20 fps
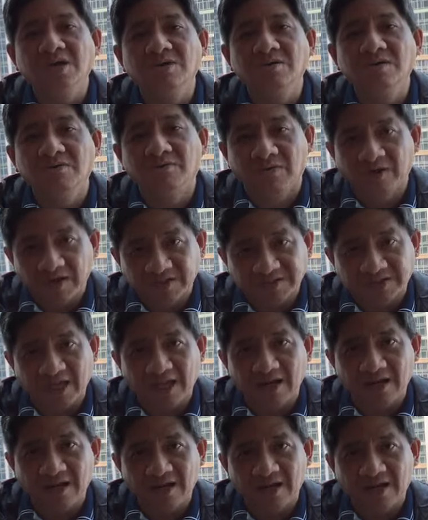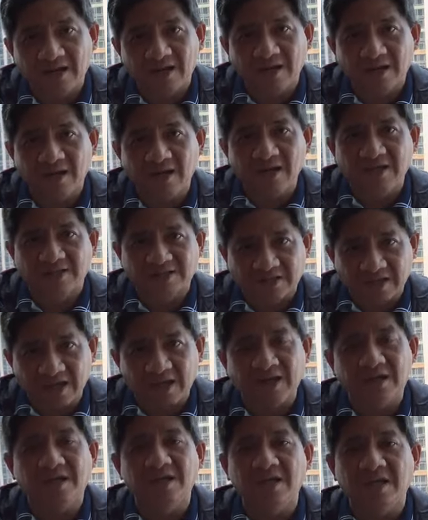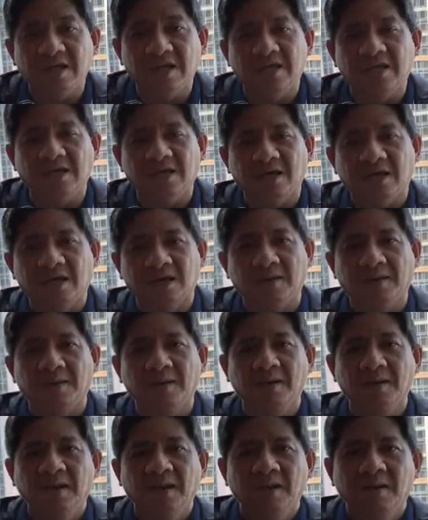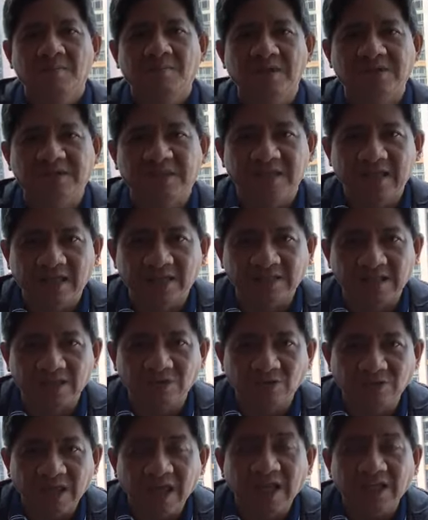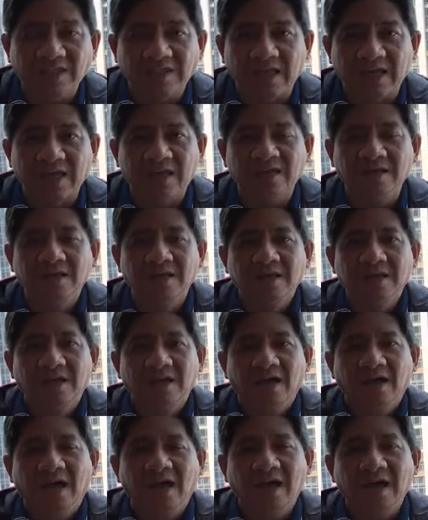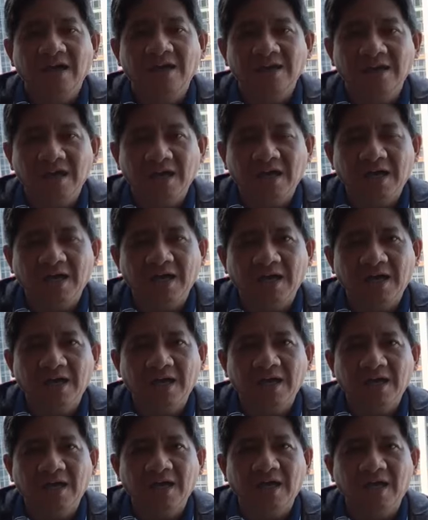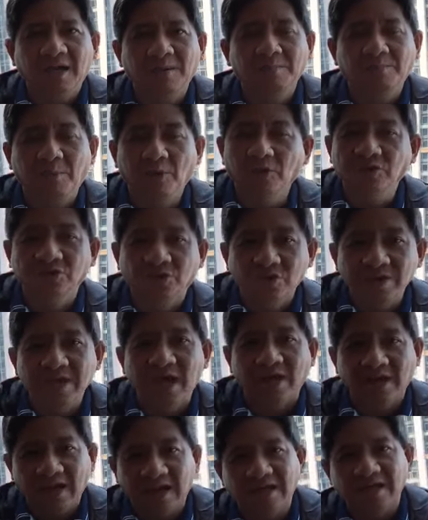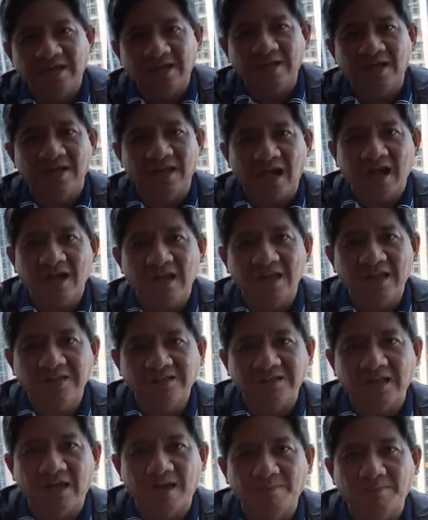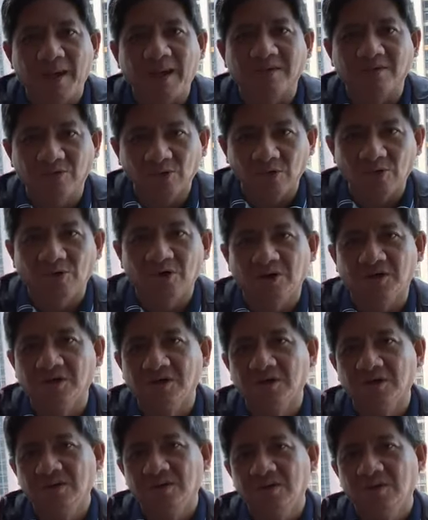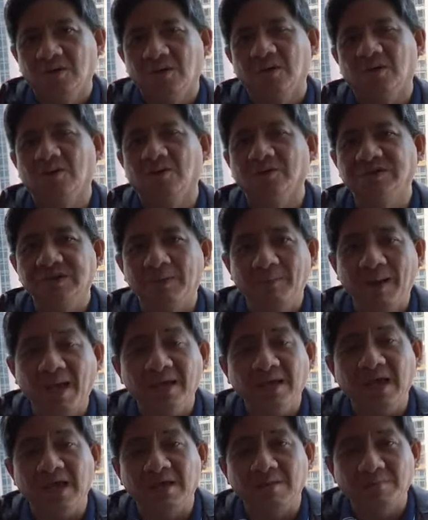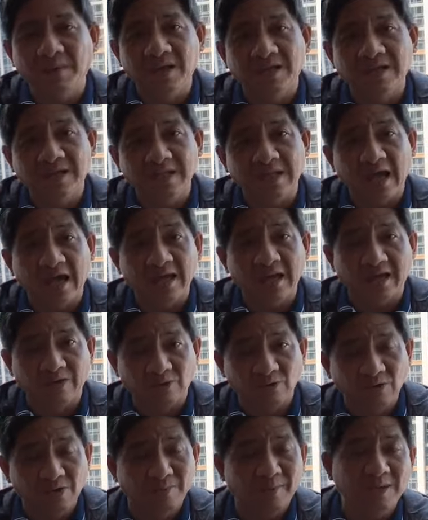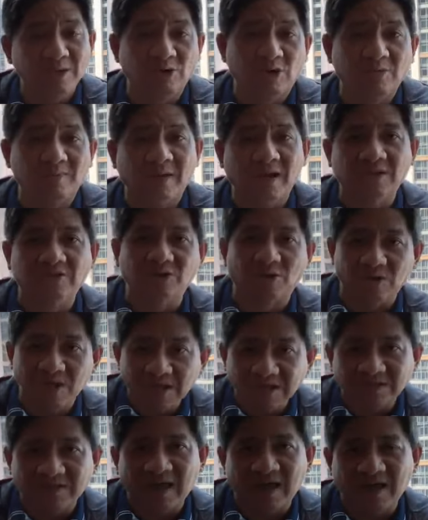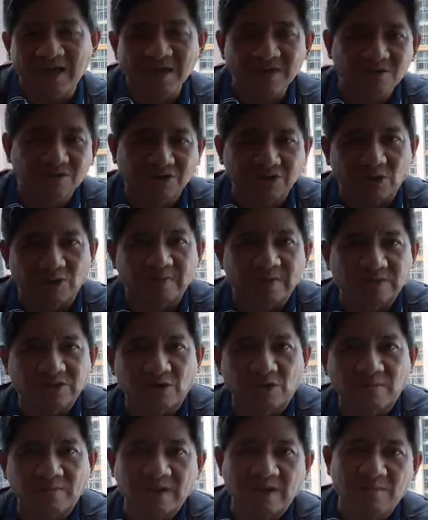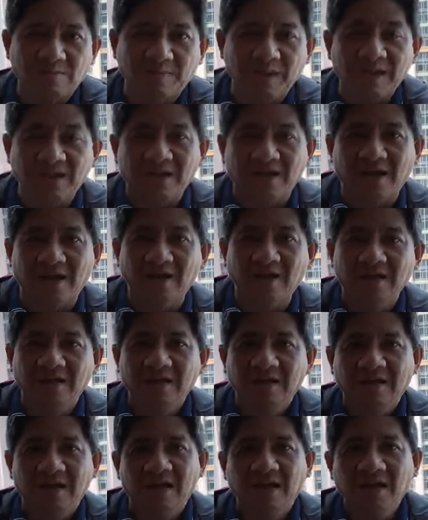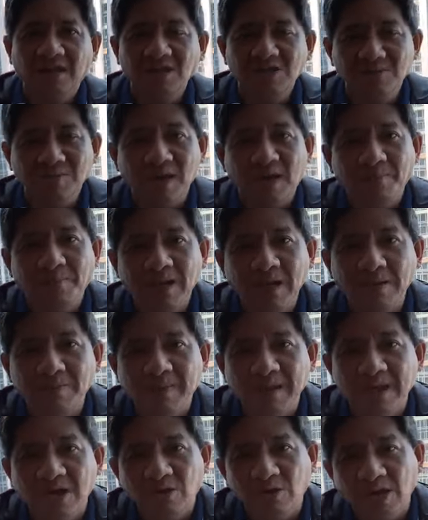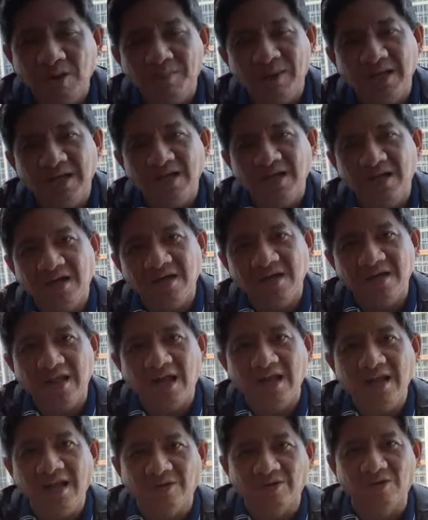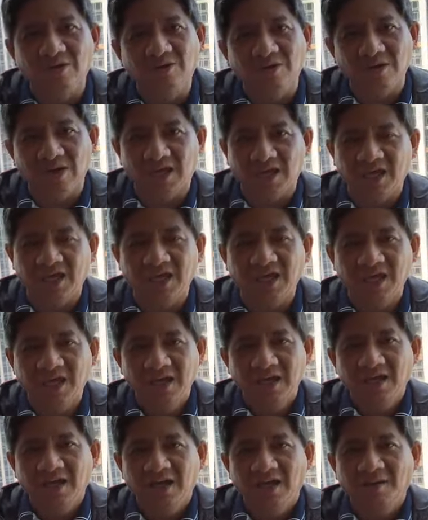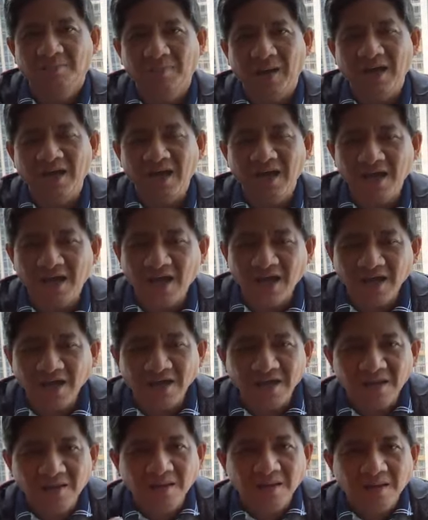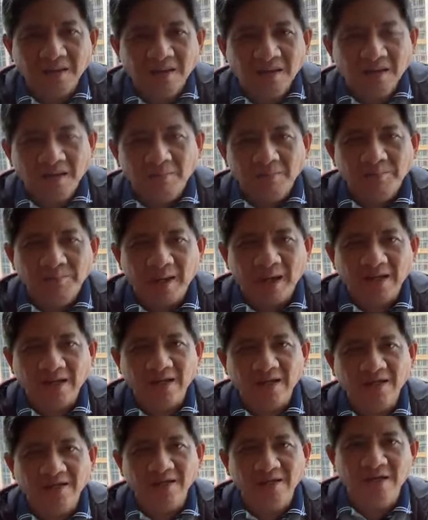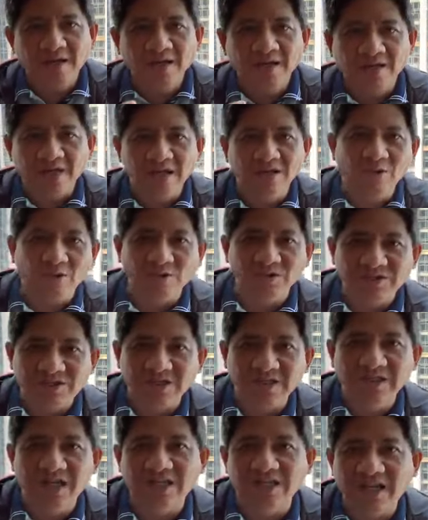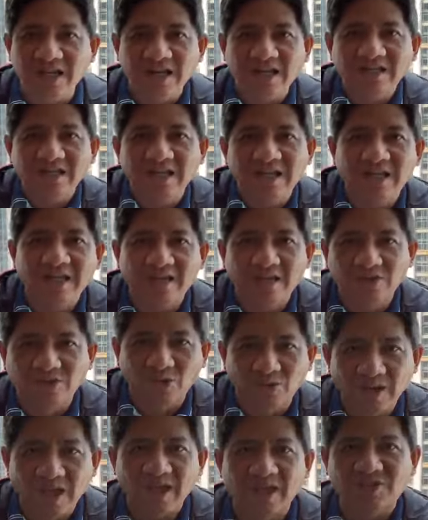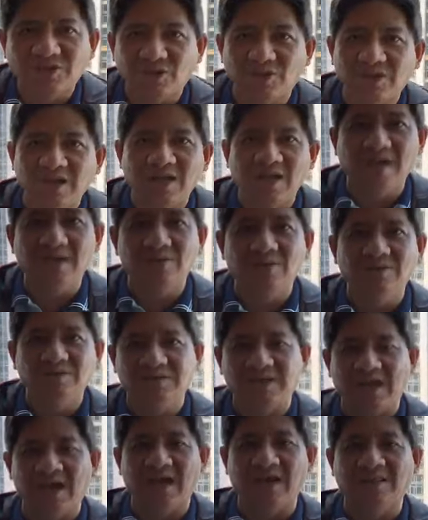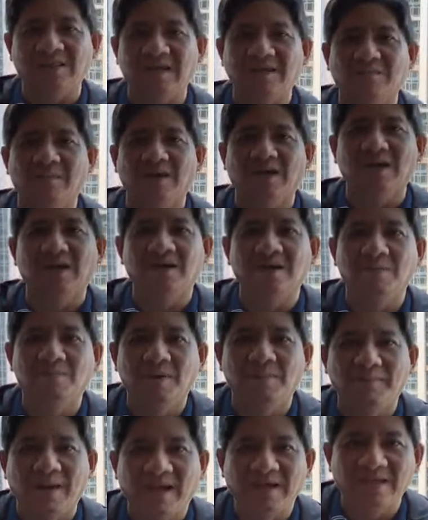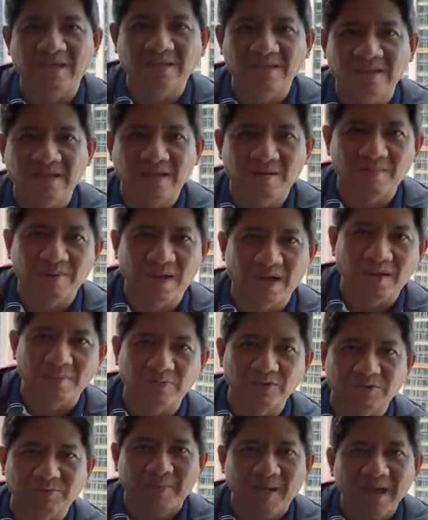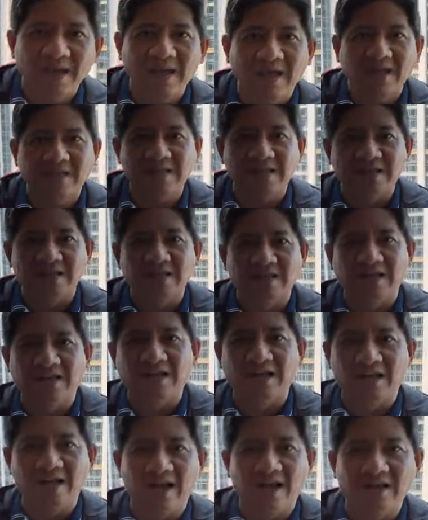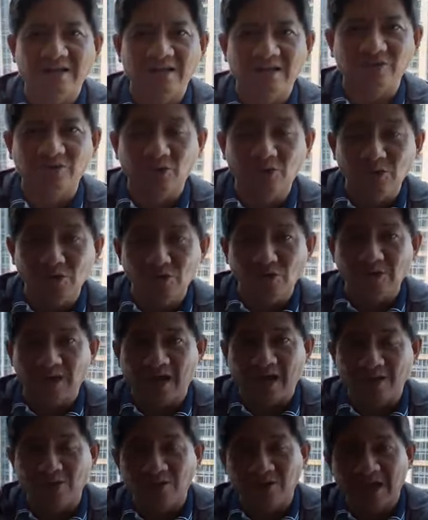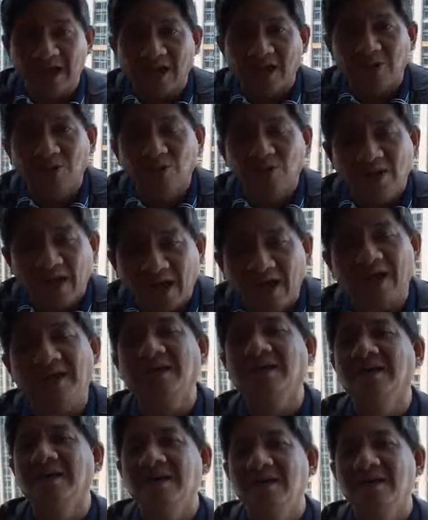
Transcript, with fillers: universal uh, healthcare ni uh, Presidente Duterte ay uh, ang pondo niyan ay nanggagaling sa pagcore. Oh, kung sa bagay, ang mga naglalaro naman doon, mga turista, yung sobra-sobra yung pera, and yung mga Pilipino naman na naglalaro, eh, pang, ang, parang uh, kinoconsider na lang nila na donation nila yon sa ating mga kababayan din ng mga kapuspalad na nangangailangan ng tulong, lalong-lalo na